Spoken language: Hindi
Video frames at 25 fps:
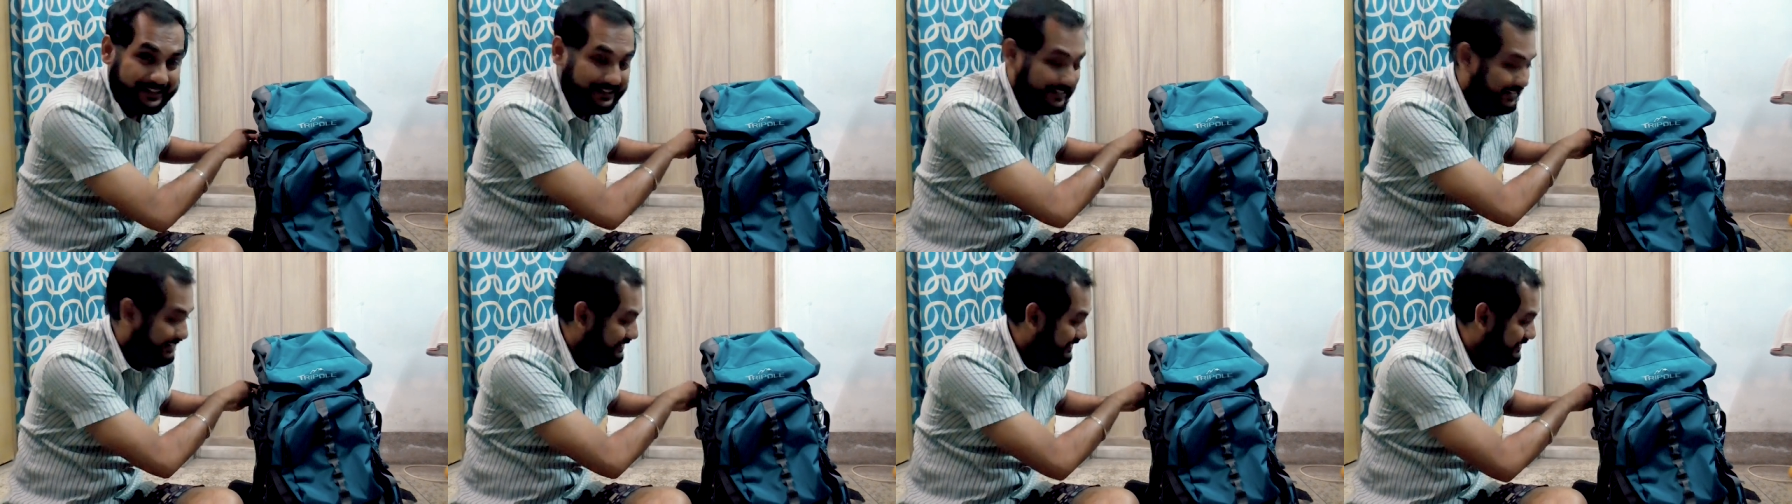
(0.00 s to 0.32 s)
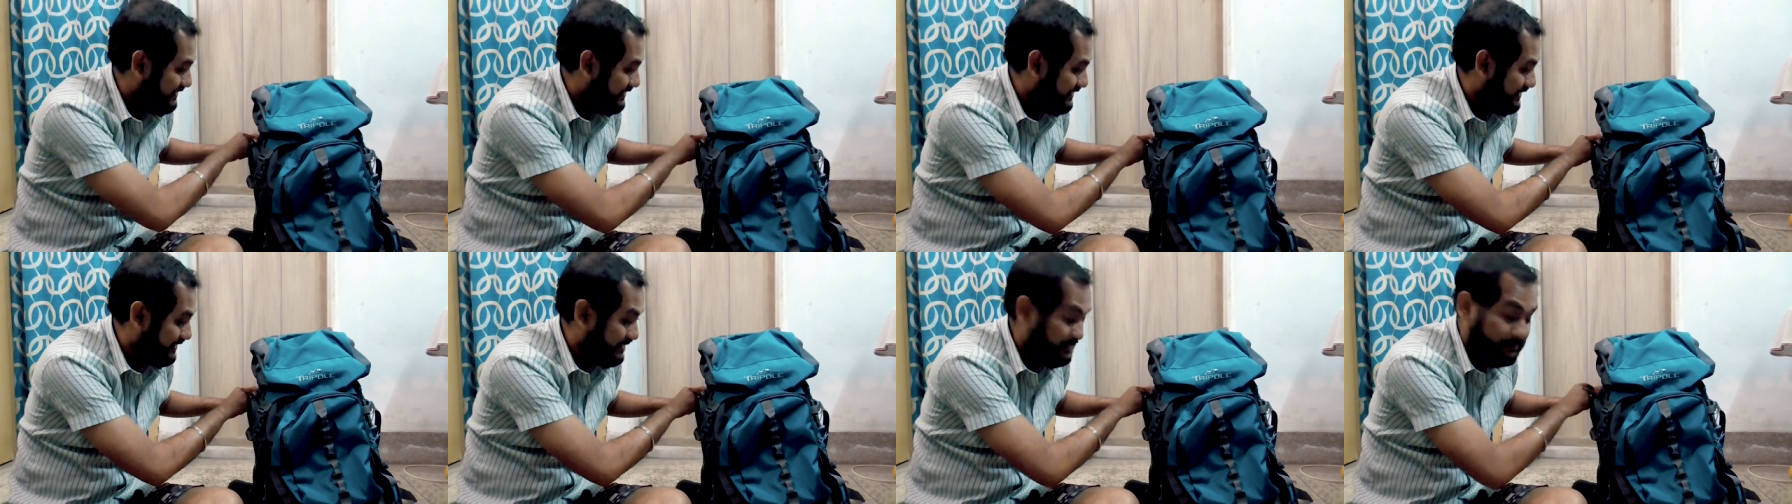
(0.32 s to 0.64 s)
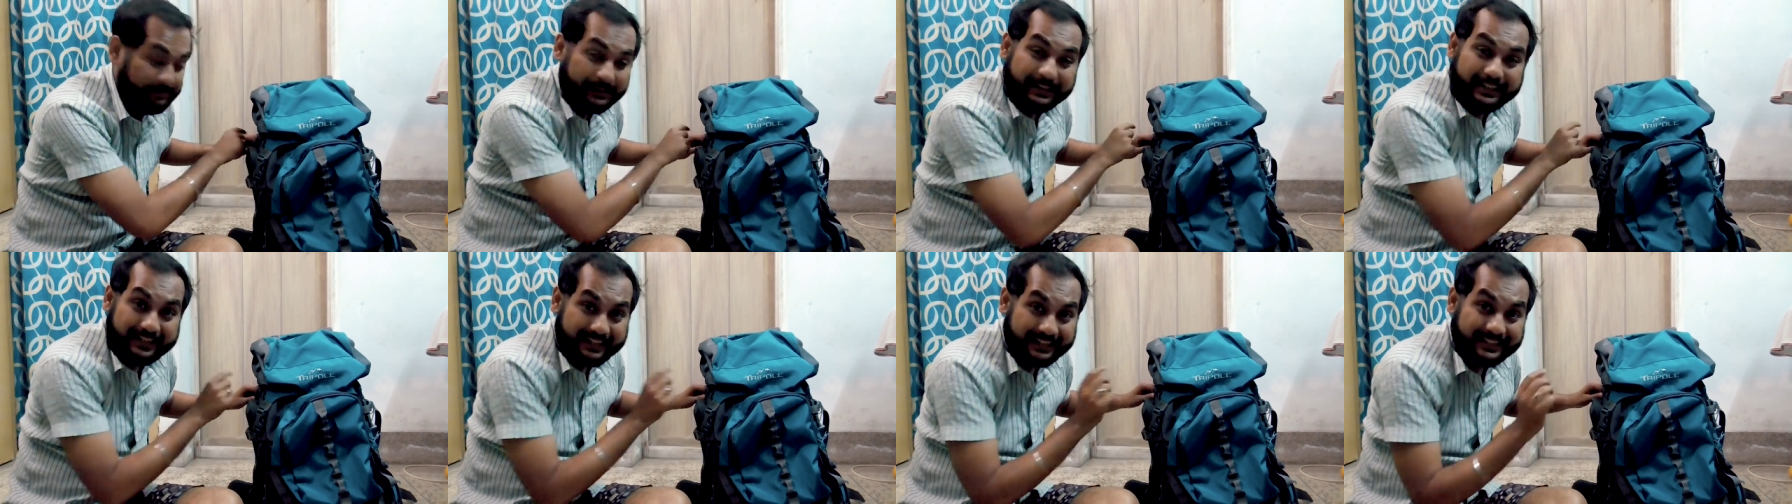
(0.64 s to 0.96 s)
के लिए जगह
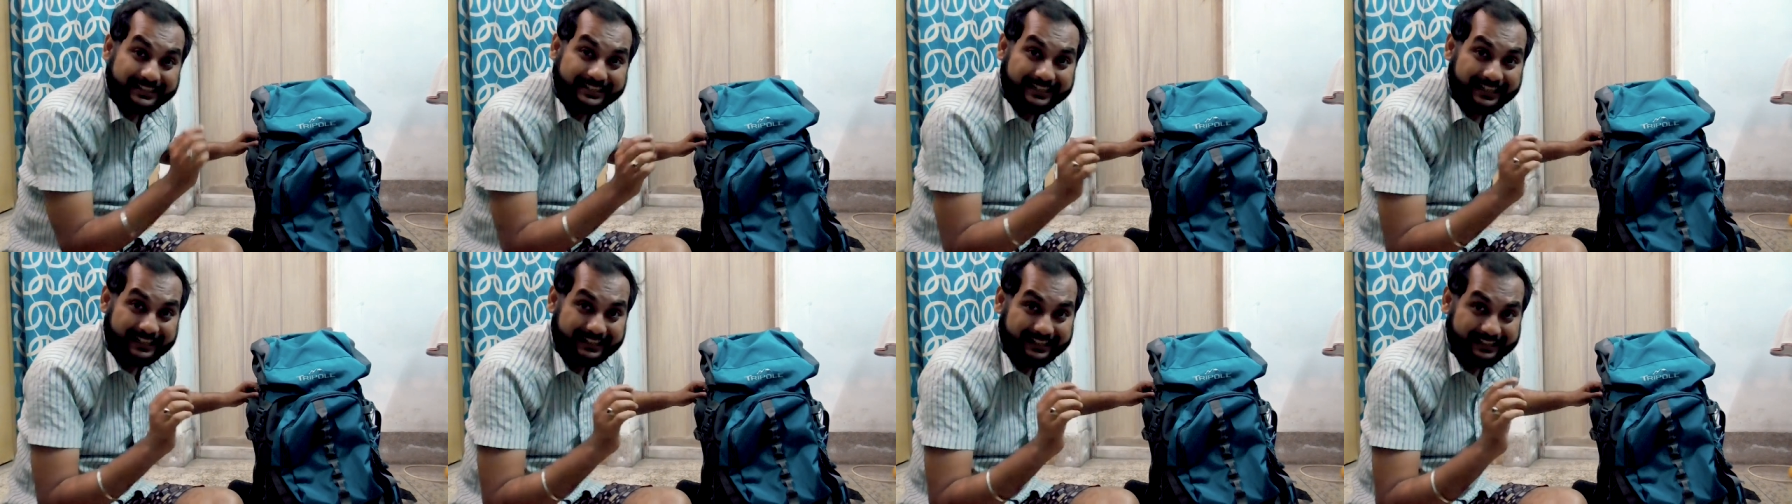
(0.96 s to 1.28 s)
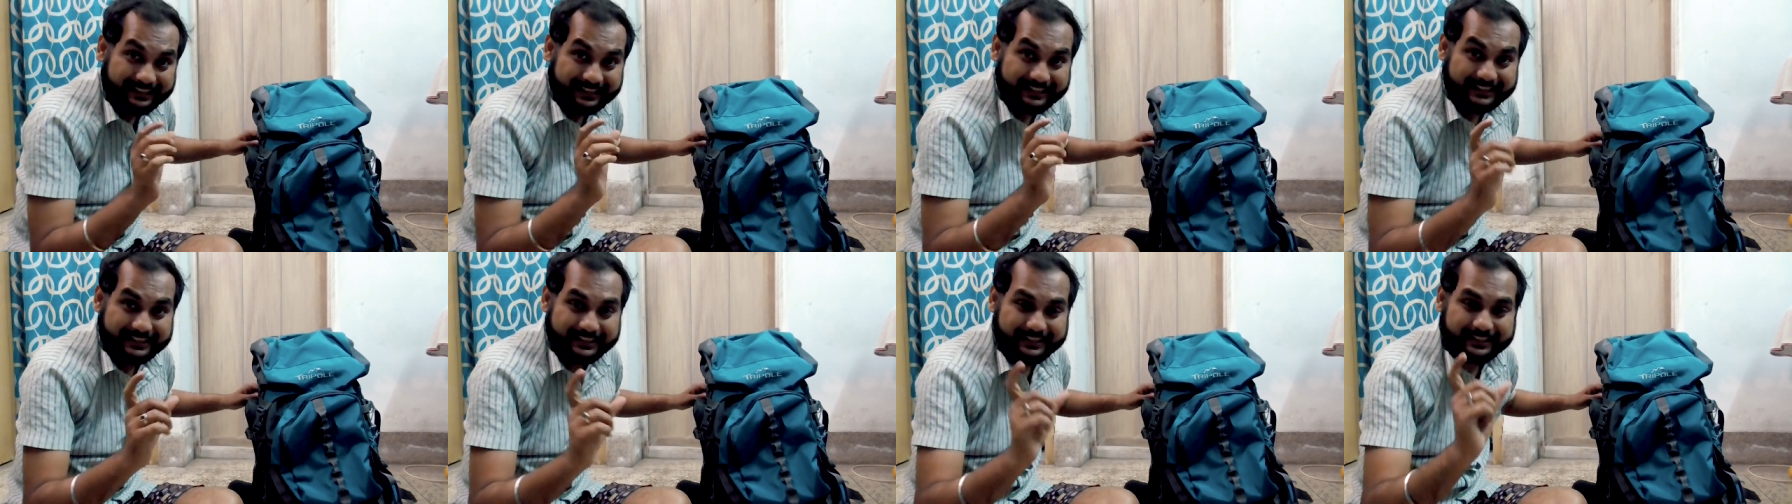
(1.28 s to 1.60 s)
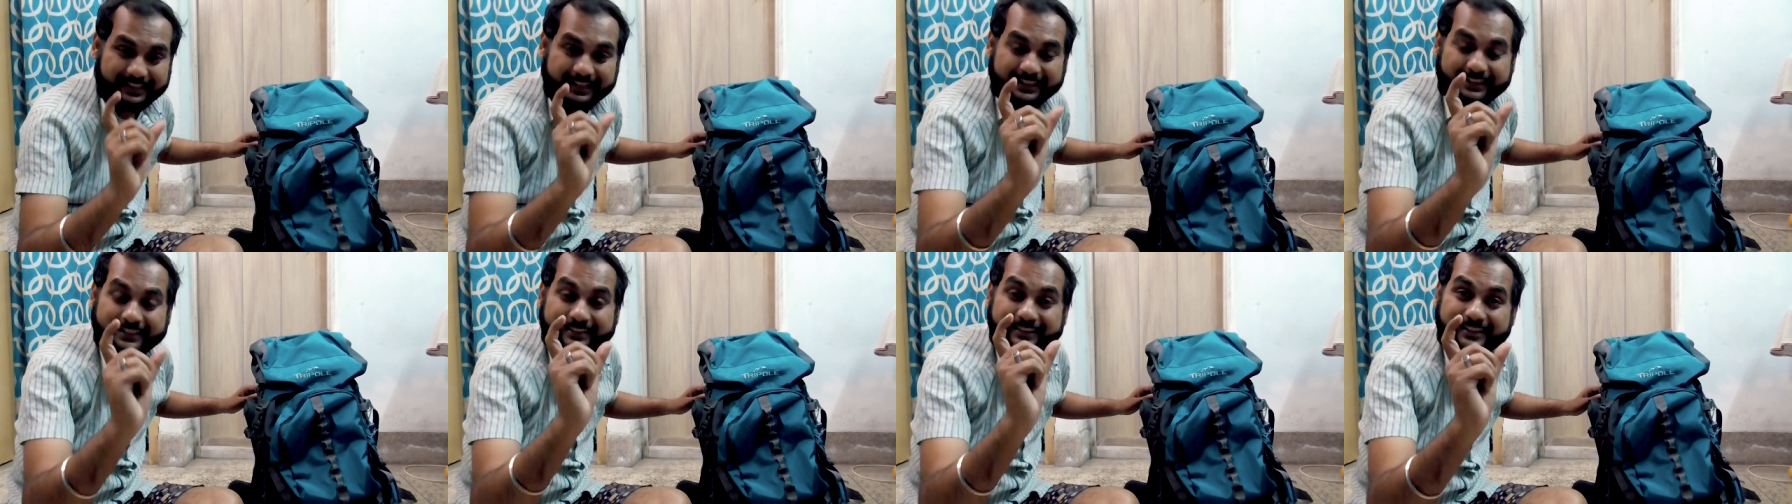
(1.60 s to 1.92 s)
भी नहीं चाहिए था
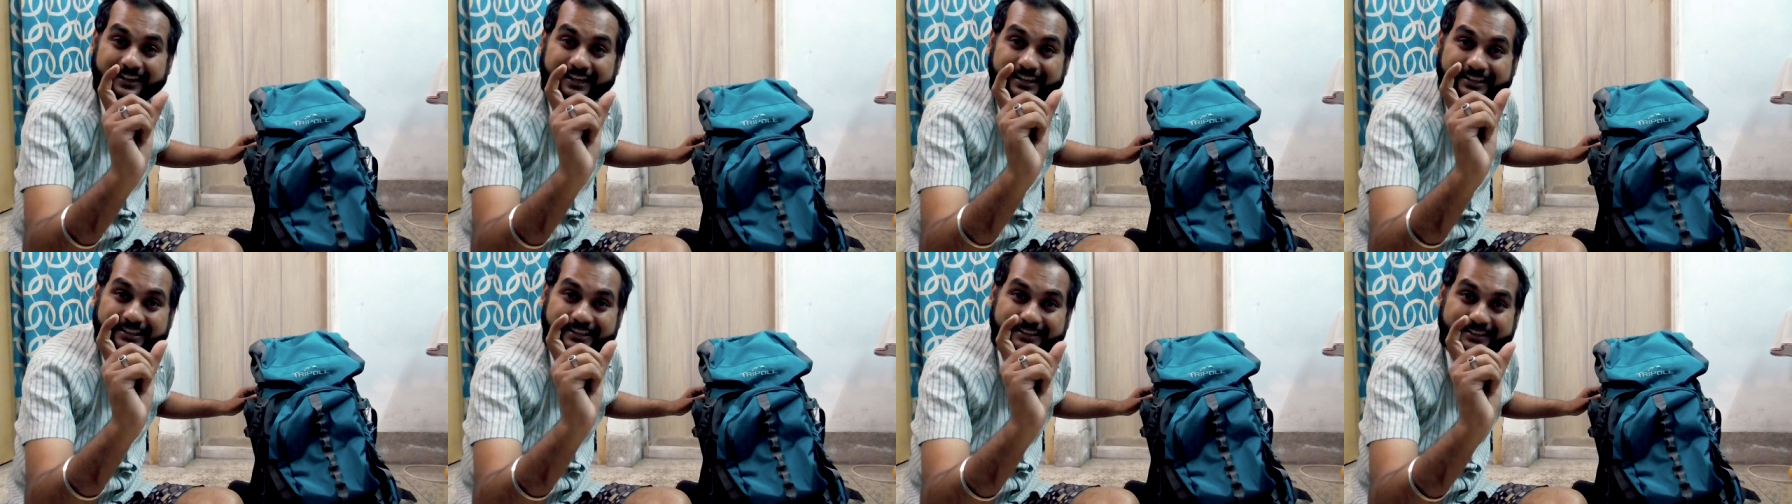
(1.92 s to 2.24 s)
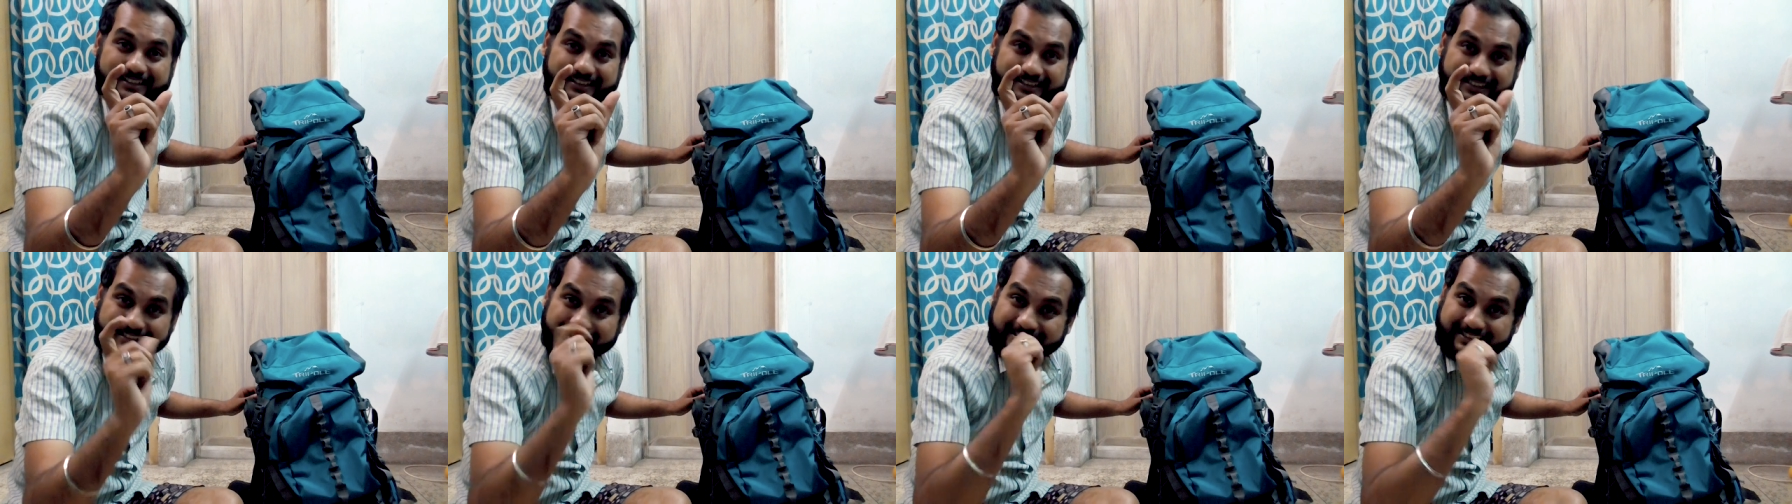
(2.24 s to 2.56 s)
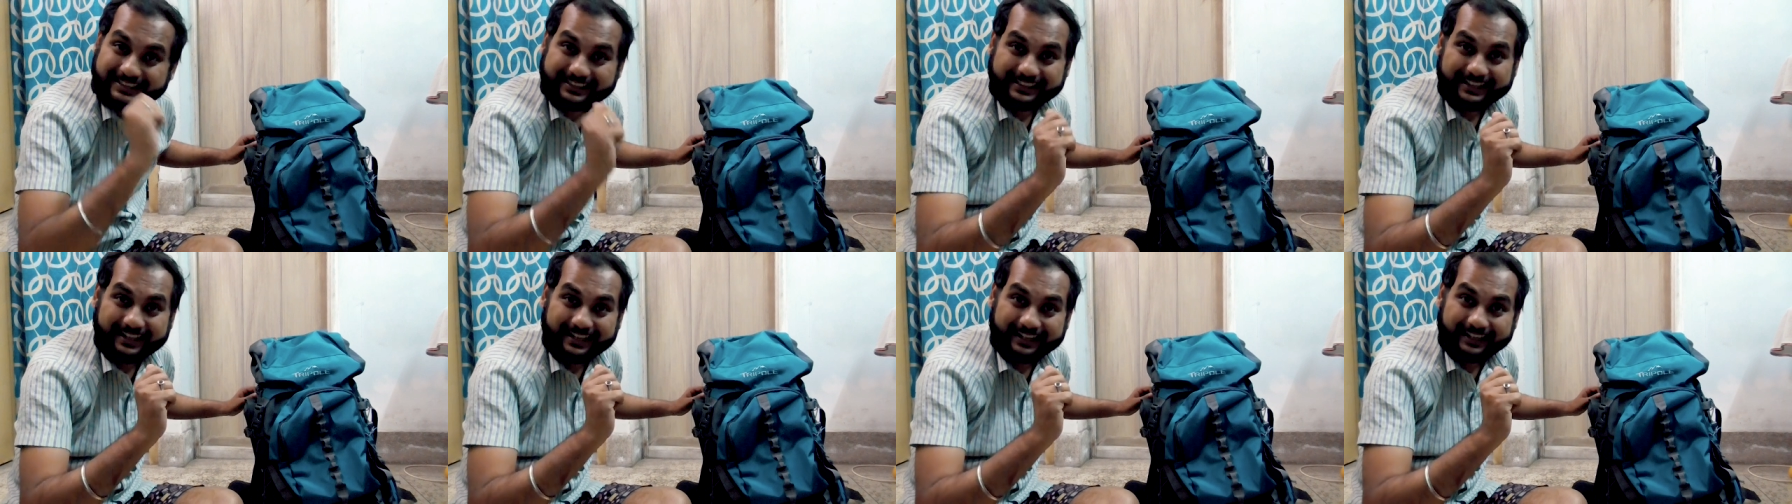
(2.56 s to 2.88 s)
जितना इतना जैसा
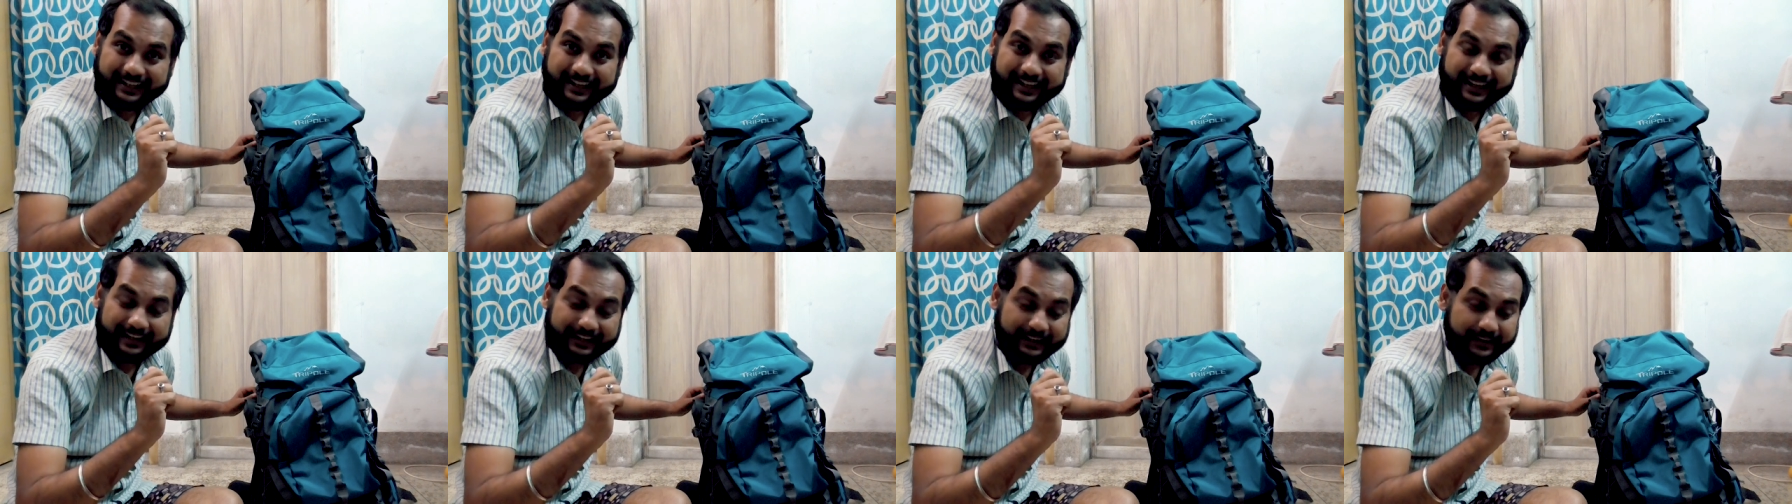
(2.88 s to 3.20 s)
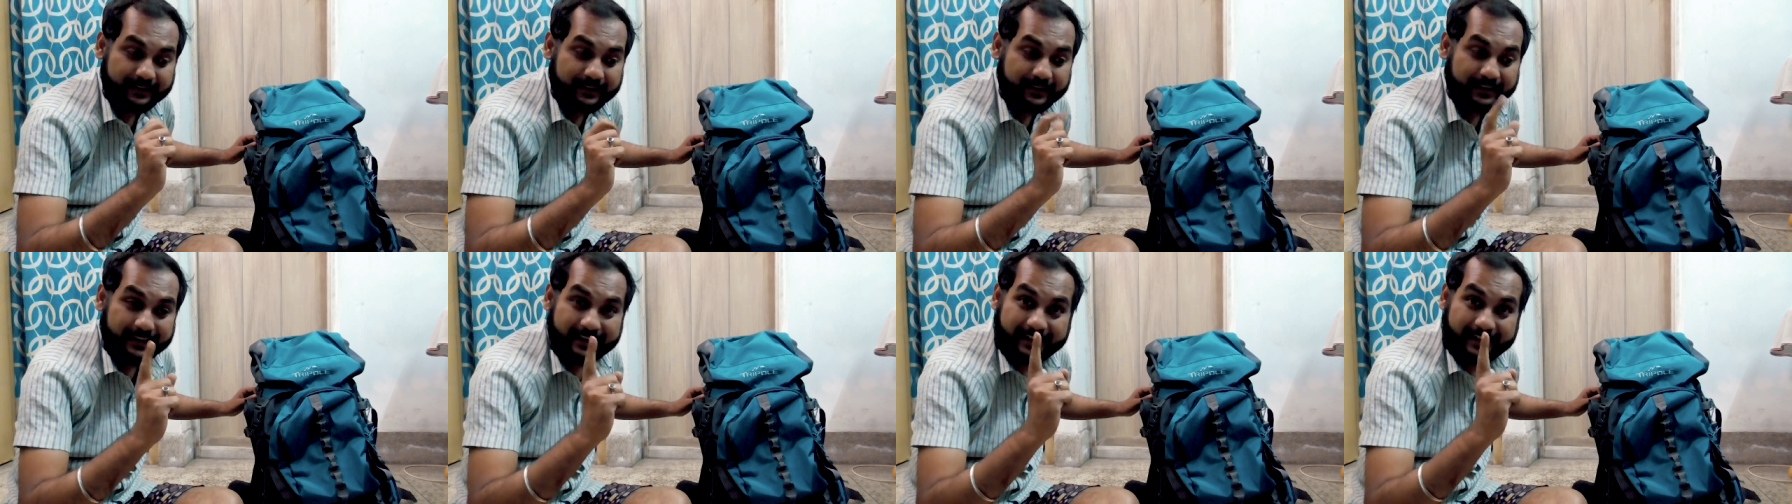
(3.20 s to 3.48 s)
जगह दिया गया है